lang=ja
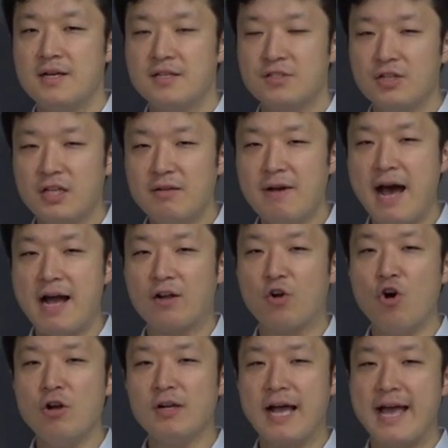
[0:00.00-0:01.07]
それでは
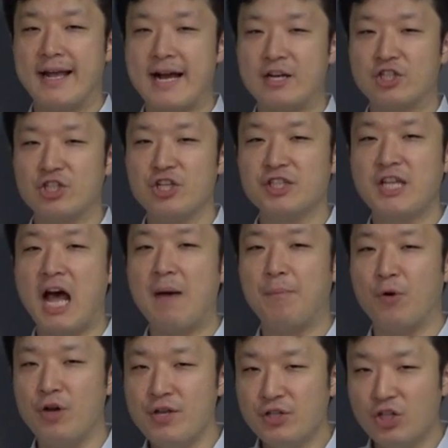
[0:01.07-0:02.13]
今回学習した
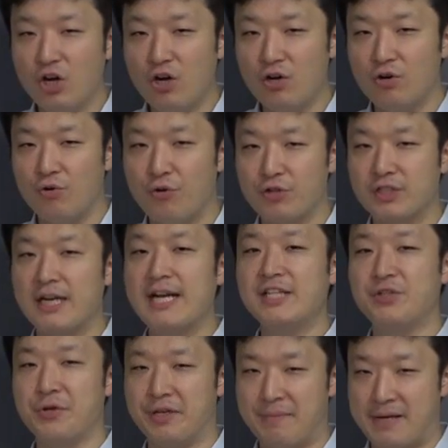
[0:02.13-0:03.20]
ポイントをおさらい
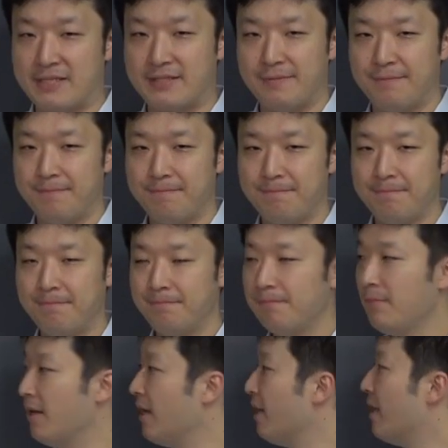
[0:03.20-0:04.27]
しておきます。
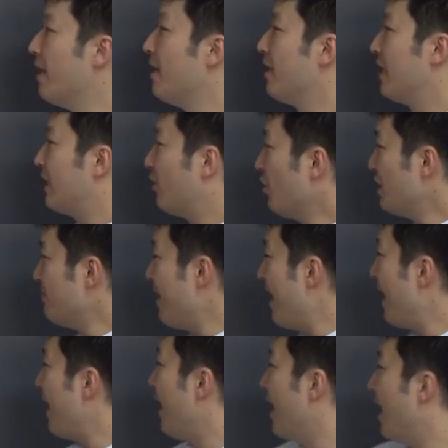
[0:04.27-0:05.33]
ひとつ
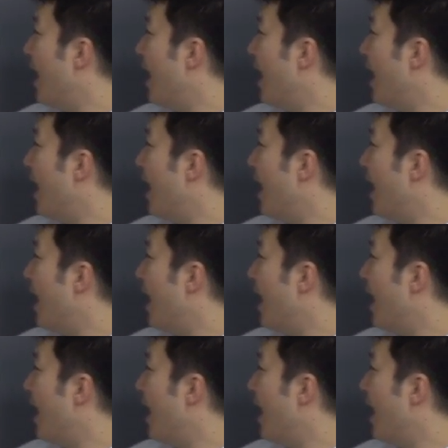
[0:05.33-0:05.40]
め、